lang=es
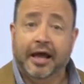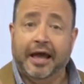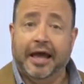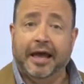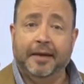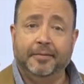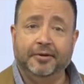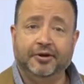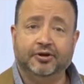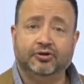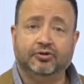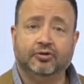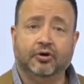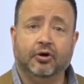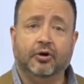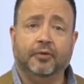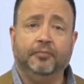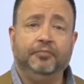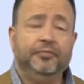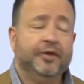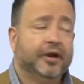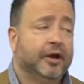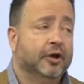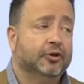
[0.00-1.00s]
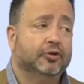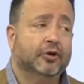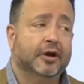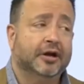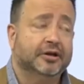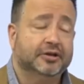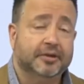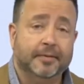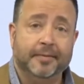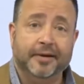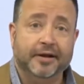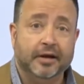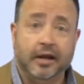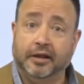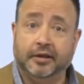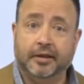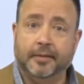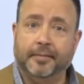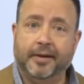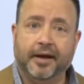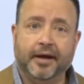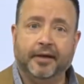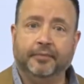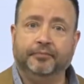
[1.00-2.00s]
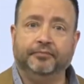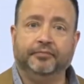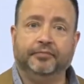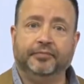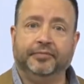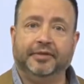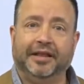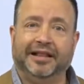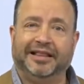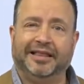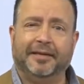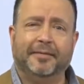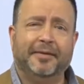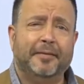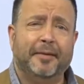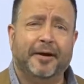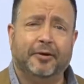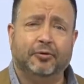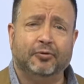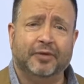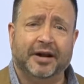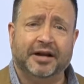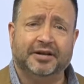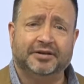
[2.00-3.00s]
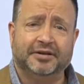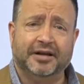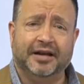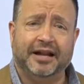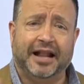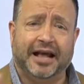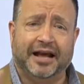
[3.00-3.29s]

He visto que tocas tema, el tema del tema de vacunarse,